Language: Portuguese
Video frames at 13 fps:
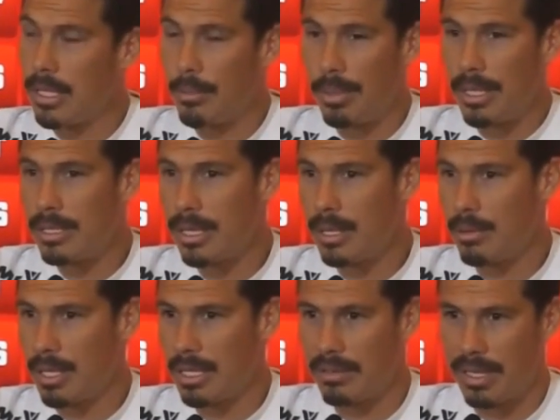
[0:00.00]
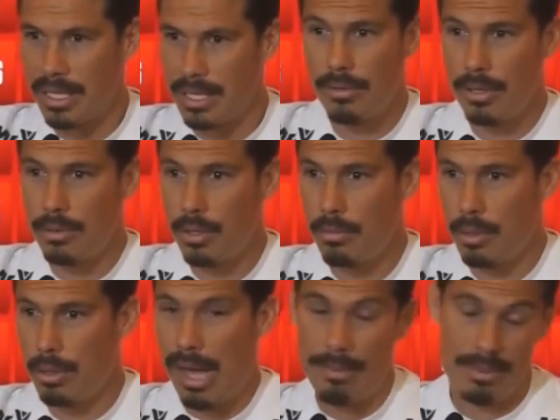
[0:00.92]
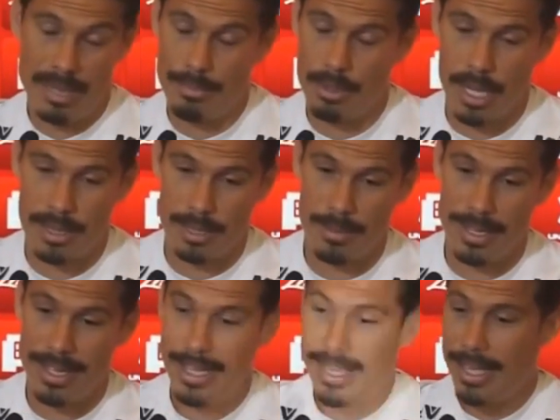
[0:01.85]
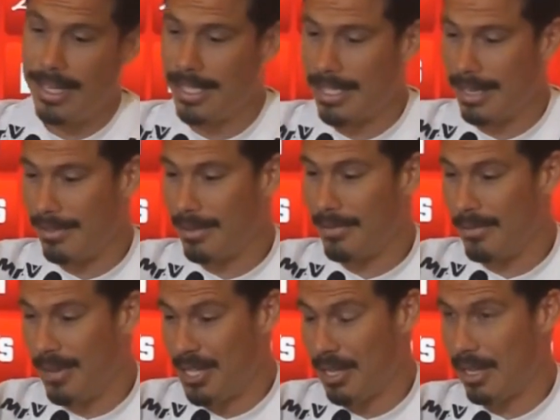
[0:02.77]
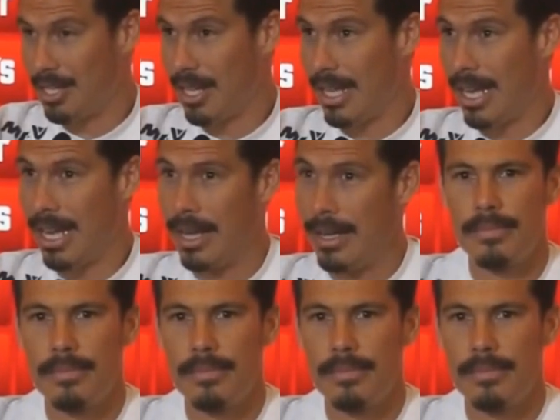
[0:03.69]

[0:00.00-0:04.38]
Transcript: Não pensei duas vezes, foi tudo muito rápido, até porque também já tava fechando a janela.